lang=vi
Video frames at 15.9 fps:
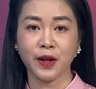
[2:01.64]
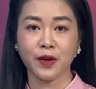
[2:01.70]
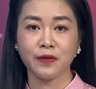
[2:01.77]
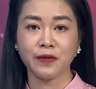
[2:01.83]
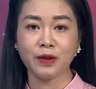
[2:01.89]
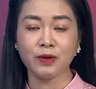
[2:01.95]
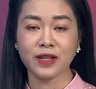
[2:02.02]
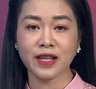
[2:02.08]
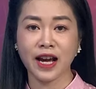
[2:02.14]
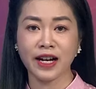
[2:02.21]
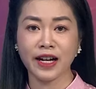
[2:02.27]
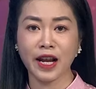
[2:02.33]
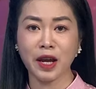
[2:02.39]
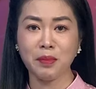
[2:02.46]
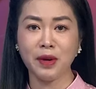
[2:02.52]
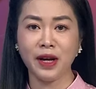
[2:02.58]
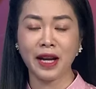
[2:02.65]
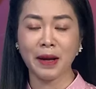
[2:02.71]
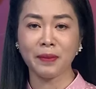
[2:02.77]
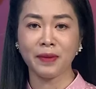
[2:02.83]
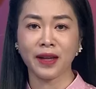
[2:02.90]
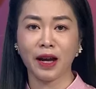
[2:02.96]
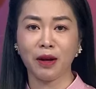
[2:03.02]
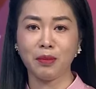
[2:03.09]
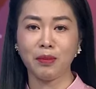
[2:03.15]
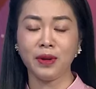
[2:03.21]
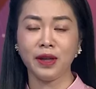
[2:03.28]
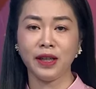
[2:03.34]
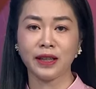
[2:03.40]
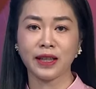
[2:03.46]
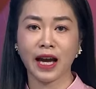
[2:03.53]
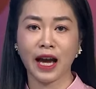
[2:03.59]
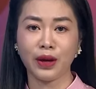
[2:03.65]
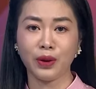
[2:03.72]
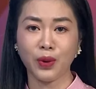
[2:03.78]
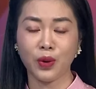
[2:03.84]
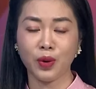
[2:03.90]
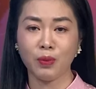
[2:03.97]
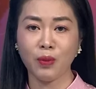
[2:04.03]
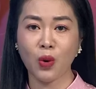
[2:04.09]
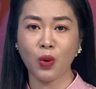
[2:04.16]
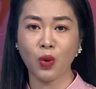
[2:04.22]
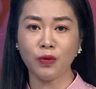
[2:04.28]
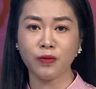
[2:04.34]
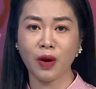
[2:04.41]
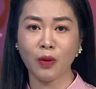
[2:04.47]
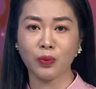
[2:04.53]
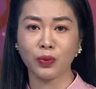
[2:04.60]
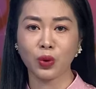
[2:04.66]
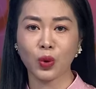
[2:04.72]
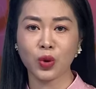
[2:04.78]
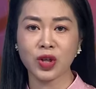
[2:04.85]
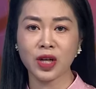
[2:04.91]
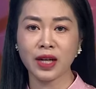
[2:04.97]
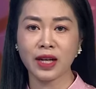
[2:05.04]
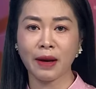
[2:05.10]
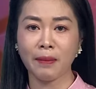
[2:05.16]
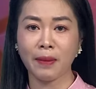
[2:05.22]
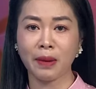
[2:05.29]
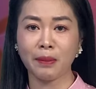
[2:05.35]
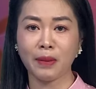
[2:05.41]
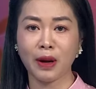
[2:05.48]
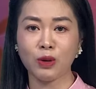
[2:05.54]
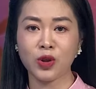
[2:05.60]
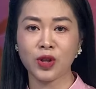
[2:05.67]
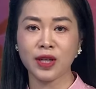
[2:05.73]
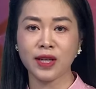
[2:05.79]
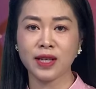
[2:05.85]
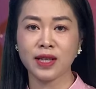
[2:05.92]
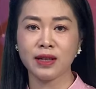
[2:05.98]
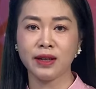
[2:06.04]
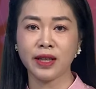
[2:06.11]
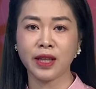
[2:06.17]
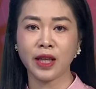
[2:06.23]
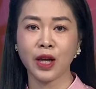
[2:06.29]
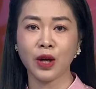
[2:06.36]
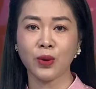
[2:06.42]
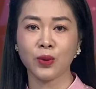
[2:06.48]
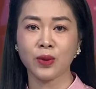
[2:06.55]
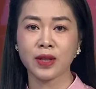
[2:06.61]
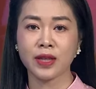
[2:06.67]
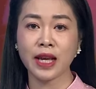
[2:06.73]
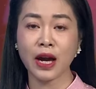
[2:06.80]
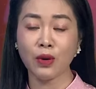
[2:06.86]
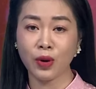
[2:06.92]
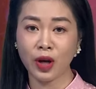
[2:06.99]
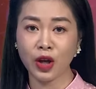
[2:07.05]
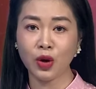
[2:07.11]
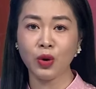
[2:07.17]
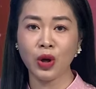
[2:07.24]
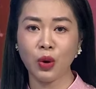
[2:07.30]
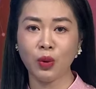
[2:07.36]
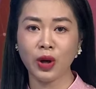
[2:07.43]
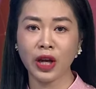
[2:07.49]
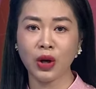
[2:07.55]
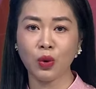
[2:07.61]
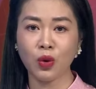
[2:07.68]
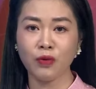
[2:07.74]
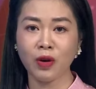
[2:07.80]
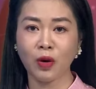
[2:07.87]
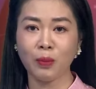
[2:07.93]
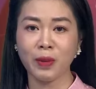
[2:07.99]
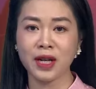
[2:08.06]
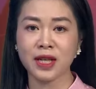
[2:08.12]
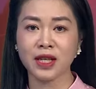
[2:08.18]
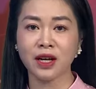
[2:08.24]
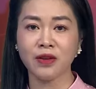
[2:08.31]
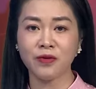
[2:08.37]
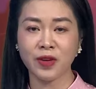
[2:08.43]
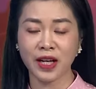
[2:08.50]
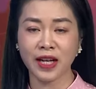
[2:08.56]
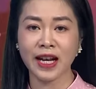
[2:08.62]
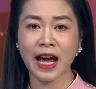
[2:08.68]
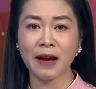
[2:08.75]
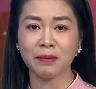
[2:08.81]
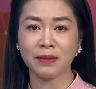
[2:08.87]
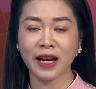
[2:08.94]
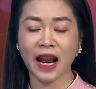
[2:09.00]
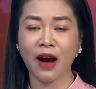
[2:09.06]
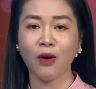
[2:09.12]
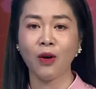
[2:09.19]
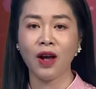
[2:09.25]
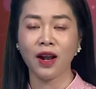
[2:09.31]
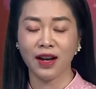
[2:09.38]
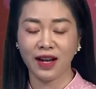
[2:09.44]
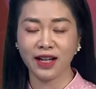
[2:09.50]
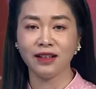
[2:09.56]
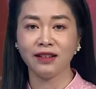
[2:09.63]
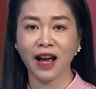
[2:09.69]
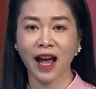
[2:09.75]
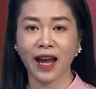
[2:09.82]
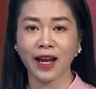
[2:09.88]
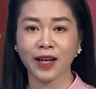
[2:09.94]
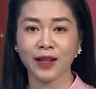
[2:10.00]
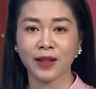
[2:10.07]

Vào sáng nay 15 tháng 10 tại Hà Nội, Bộ Quốc phòng tổ chức gặp mặt báo chí giới thiệu giao lưu hữu nghị quốc phòng biên giới Việt Nam-Lào lần thứ hai.